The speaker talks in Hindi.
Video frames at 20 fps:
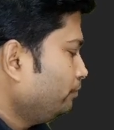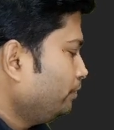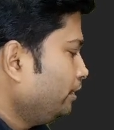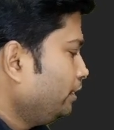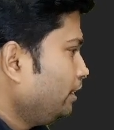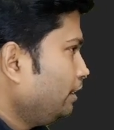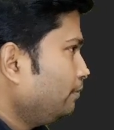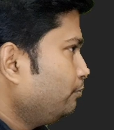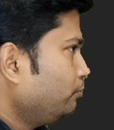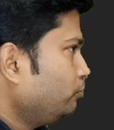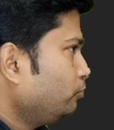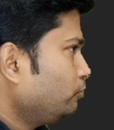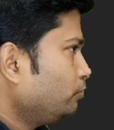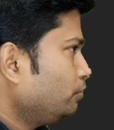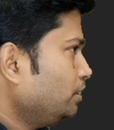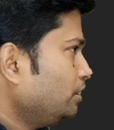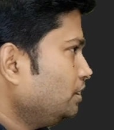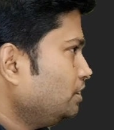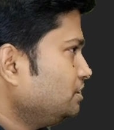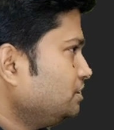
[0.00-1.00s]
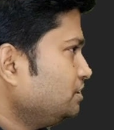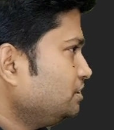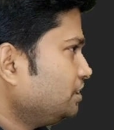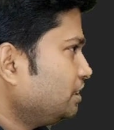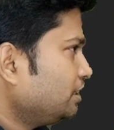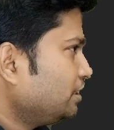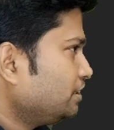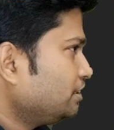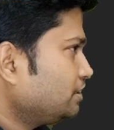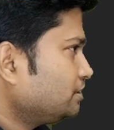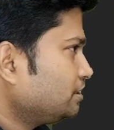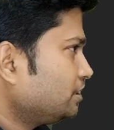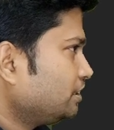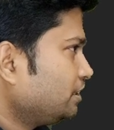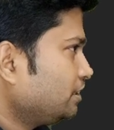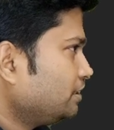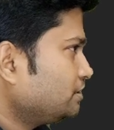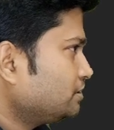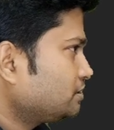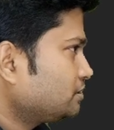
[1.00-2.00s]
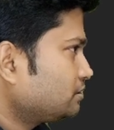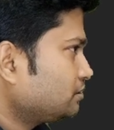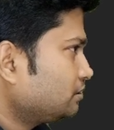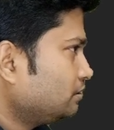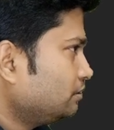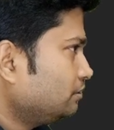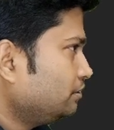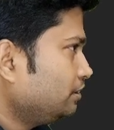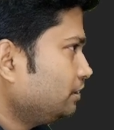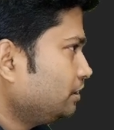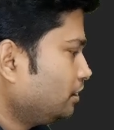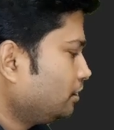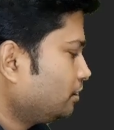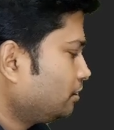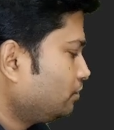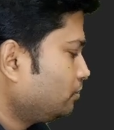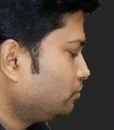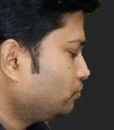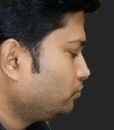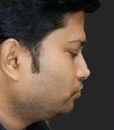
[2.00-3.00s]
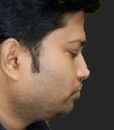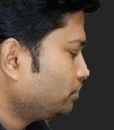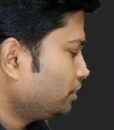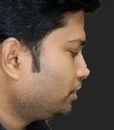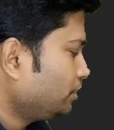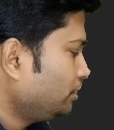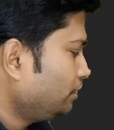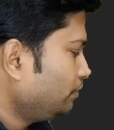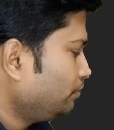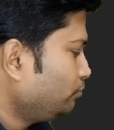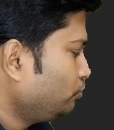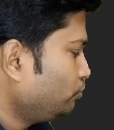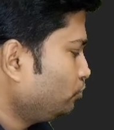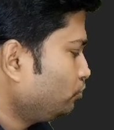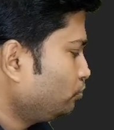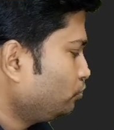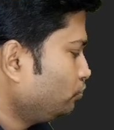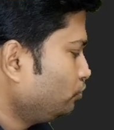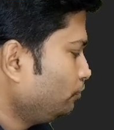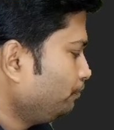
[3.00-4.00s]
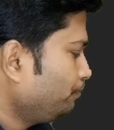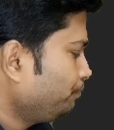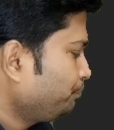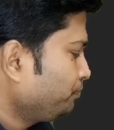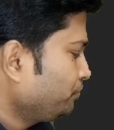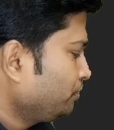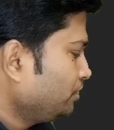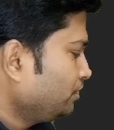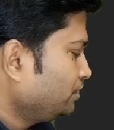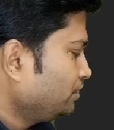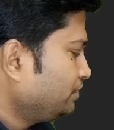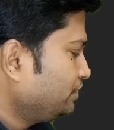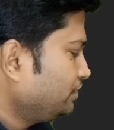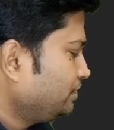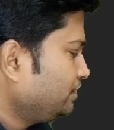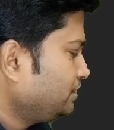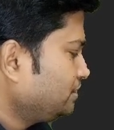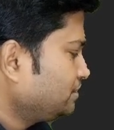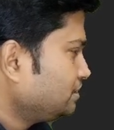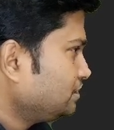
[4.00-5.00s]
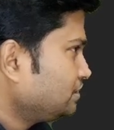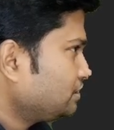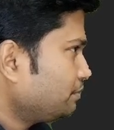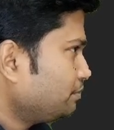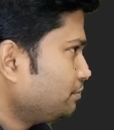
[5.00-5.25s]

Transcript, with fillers: मैं आप लोगों को इजी तरीके से गाइज दिखा रहा हूँ ताकि आप लोगों को ठीक से